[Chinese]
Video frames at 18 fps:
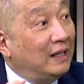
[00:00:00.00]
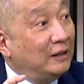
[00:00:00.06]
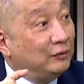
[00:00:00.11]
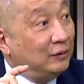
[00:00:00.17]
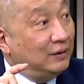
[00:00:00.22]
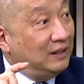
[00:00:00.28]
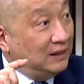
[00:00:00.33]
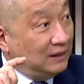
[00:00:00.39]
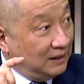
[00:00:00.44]
来
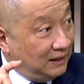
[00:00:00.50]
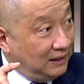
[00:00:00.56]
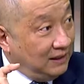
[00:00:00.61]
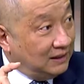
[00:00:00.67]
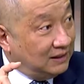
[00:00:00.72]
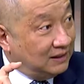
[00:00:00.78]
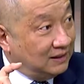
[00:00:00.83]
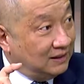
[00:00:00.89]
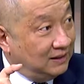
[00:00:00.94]
决定你的利
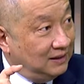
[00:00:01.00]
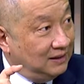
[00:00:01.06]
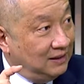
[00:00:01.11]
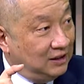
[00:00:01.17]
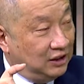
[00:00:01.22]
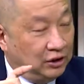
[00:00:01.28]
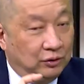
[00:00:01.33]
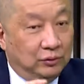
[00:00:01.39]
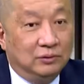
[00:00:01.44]
息。
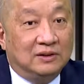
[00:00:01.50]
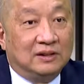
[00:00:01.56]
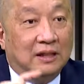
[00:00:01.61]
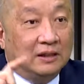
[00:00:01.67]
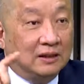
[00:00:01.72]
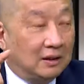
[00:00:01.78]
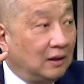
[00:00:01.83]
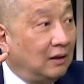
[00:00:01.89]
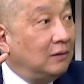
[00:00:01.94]
指数涨
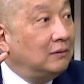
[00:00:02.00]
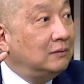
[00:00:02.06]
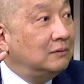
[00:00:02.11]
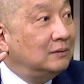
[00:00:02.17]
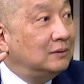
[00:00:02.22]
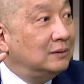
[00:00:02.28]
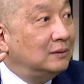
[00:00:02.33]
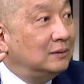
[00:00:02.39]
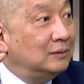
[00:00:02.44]
得高，
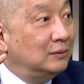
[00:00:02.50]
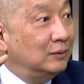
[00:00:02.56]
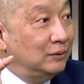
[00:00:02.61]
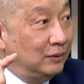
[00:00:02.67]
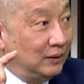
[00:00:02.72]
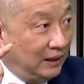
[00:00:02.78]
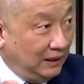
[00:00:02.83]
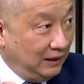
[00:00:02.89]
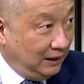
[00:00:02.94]
我
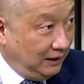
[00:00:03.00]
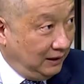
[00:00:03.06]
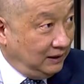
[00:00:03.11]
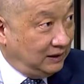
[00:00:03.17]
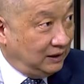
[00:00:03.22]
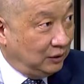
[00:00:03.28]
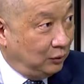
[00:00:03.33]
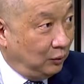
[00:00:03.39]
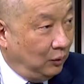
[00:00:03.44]
就给你利
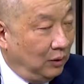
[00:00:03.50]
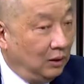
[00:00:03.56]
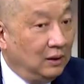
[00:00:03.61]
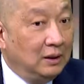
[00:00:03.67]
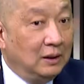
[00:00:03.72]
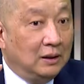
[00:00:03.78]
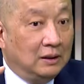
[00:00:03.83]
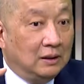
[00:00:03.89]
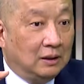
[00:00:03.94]
息多，
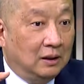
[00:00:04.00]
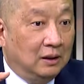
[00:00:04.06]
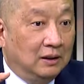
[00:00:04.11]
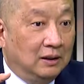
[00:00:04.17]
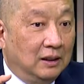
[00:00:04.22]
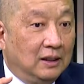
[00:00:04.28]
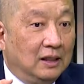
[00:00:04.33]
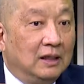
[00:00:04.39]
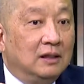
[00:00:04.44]
可
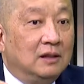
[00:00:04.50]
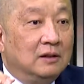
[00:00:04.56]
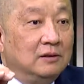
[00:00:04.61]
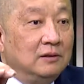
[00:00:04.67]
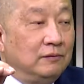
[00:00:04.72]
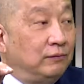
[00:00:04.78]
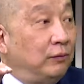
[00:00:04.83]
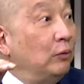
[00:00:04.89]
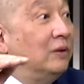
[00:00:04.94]
能呢
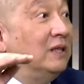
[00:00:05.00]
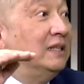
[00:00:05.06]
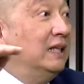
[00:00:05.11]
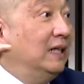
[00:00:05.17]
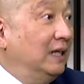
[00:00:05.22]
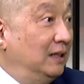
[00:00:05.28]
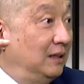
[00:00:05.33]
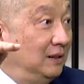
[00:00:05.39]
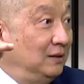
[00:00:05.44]
封个
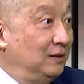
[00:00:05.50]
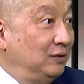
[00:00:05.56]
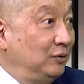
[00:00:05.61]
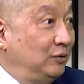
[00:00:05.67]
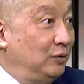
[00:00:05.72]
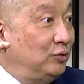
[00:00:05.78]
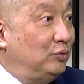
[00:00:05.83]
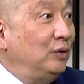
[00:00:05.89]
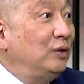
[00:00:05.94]
顶，就
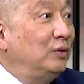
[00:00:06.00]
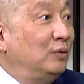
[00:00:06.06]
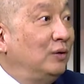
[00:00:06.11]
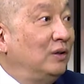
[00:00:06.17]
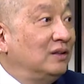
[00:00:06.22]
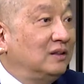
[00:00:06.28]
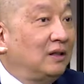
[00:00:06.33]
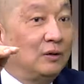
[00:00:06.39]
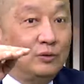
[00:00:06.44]
是最
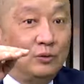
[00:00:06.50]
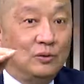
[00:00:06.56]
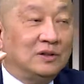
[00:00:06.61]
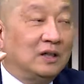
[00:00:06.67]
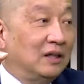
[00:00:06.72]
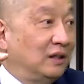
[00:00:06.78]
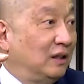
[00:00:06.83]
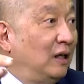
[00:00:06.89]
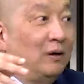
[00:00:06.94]
多到多
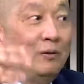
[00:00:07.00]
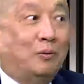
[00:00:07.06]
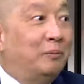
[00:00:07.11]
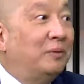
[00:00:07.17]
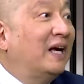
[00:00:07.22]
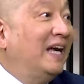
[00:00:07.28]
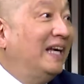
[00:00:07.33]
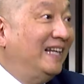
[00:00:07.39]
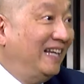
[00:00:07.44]
少以后我
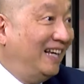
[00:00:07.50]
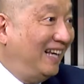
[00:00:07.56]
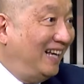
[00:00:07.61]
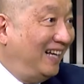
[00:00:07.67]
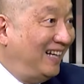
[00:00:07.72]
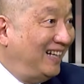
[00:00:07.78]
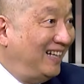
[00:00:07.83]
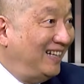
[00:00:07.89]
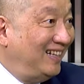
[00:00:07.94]
不给你了。
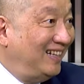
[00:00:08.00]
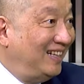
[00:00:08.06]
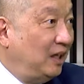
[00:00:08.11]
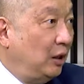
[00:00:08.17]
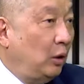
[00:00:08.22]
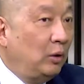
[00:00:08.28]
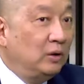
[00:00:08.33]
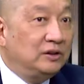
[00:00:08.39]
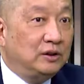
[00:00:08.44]
嗯
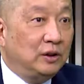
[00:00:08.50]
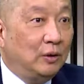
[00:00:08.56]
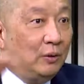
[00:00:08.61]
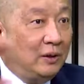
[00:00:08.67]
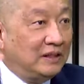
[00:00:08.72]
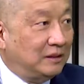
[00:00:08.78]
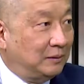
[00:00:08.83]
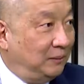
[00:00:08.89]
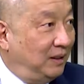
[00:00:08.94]
哼。交
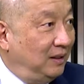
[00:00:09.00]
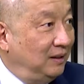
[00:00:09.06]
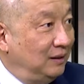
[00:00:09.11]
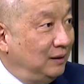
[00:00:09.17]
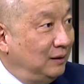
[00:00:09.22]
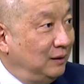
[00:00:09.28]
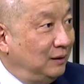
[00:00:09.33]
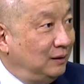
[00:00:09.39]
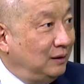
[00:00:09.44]
换什么？
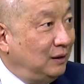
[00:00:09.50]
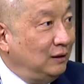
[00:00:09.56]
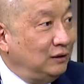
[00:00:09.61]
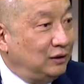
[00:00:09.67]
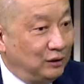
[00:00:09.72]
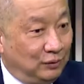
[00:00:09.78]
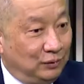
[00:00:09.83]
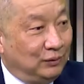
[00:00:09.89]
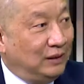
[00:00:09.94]
当
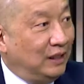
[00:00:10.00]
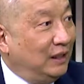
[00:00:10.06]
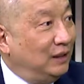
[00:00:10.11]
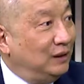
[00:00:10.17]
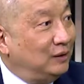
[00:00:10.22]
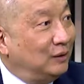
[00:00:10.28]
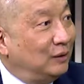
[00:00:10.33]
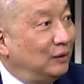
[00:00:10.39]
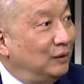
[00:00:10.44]
指数跌的
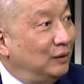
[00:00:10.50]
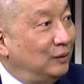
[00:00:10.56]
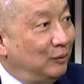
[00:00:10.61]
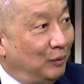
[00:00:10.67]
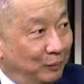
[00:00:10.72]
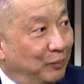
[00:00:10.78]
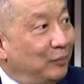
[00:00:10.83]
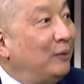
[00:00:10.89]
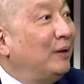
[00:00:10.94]
时候，
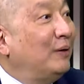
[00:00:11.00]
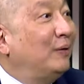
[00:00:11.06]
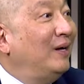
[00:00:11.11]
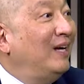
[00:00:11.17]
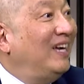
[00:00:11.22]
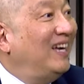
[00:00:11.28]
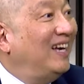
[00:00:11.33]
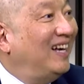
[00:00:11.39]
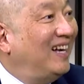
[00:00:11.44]
我不会
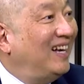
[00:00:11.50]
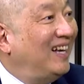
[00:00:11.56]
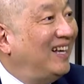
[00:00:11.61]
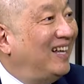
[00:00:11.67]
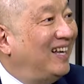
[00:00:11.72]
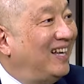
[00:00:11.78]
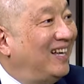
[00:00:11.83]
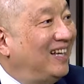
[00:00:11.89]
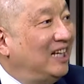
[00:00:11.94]
亏。嗯
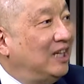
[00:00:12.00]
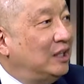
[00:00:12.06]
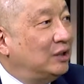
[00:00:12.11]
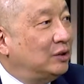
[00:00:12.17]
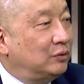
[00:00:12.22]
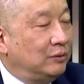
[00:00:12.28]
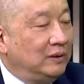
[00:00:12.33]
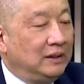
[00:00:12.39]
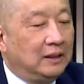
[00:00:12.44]
哼。
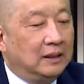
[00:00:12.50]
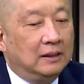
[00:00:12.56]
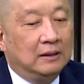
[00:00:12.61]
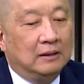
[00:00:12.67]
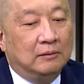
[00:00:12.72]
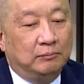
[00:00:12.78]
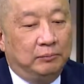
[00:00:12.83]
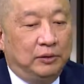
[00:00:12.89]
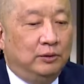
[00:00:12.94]
所以呢，
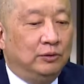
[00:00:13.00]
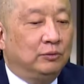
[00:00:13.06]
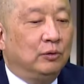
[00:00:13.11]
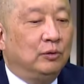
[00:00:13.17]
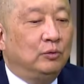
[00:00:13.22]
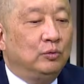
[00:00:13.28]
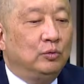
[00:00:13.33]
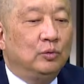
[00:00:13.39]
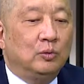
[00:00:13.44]
比如
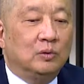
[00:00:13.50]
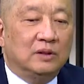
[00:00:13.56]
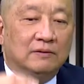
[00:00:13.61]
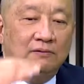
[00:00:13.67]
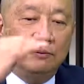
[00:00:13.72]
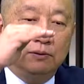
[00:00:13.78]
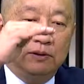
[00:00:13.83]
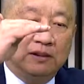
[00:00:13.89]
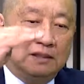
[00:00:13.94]
说，如果的
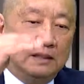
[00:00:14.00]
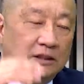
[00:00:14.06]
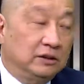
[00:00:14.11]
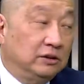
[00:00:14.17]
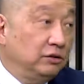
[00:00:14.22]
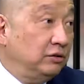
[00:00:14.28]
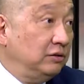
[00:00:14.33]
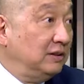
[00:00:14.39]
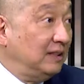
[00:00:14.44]
封个顶
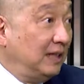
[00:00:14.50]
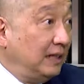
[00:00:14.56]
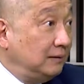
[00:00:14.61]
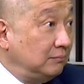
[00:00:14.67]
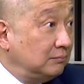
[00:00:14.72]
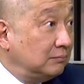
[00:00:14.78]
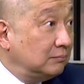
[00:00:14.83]
是十三，